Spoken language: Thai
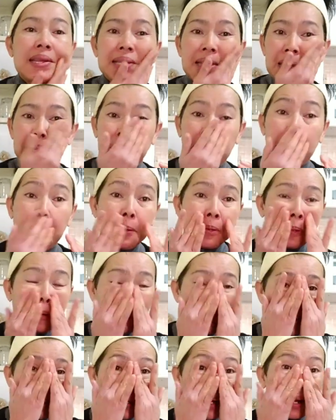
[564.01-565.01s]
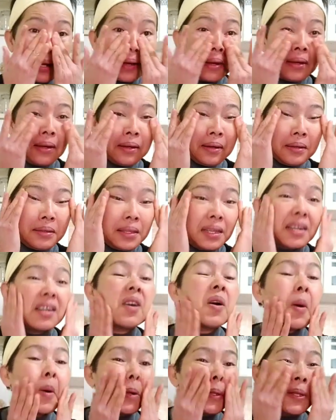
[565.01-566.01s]
แต่ถ้านวดกลางคืนนะ
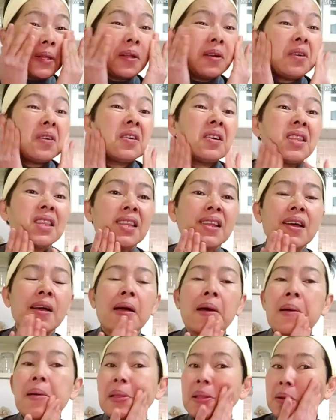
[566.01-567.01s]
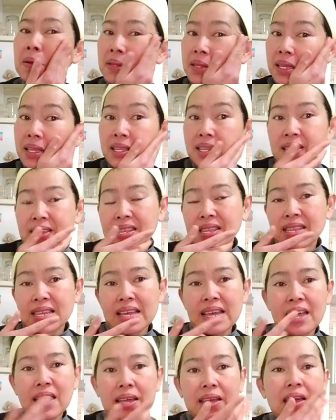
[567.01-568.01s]
ก่อนนอนนะตอนเย็นๆอ
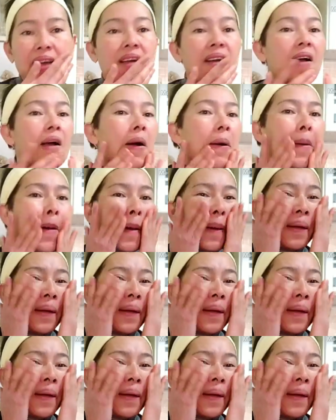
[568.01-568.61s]
ย่างเงี้ยแขกก็